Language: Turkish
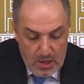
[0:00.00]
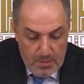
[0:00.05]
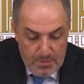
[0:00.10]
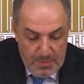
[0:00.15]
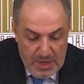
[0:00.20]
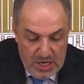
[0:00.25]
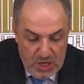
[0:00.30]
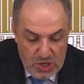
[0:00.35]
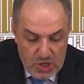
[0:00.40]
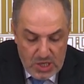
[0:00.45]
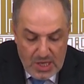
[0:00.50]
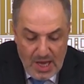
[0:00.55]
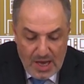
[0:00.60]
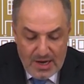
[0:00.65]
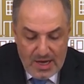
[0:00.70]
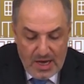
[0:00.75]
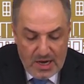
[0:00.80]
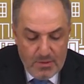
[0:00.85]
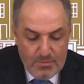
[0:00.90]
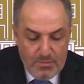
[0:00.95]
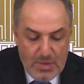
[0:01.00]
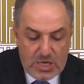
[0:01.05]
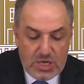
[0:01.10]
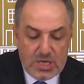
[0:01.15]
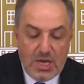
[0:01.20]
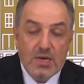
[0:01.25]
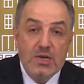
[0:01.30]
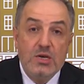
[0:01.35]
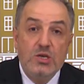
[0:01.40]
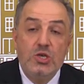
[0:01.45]
Birinci dalganın
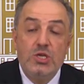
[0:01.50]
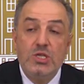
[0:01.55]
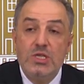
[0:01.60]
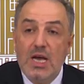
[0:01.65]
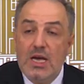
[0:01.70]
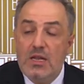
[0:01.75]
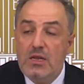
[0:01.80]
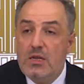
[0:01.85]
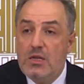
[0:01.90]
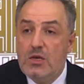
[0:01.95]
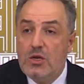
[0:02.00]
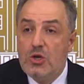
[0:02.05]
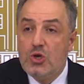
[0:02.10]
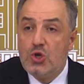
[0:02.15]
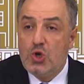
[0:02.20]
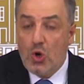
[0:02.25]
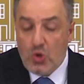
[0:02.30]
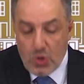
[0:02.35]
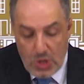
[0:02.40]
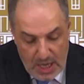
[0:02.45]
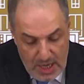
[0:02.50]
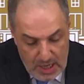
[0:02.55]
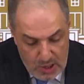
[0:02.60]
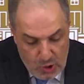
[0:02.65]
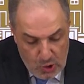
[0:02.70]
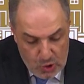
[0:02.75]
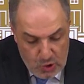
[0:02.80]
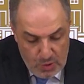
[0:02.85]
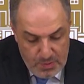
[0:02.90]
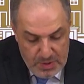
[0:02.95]
başlangıcından çok daha
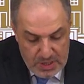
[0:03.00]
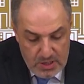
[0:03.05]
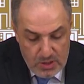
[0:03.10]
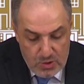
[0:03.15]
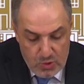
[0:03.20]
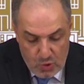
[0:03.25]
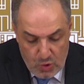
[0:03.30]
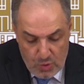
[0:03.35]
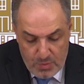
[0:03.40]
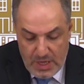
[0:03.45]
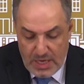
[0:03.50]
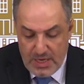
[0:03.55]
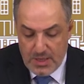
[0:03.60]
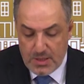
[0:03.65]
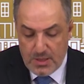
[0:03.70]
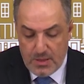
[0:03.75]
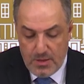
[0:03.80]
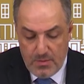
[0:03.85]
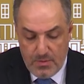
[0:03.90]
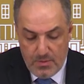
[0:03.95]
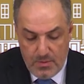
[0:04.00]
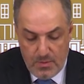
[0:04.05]
kötü bir durumdayız.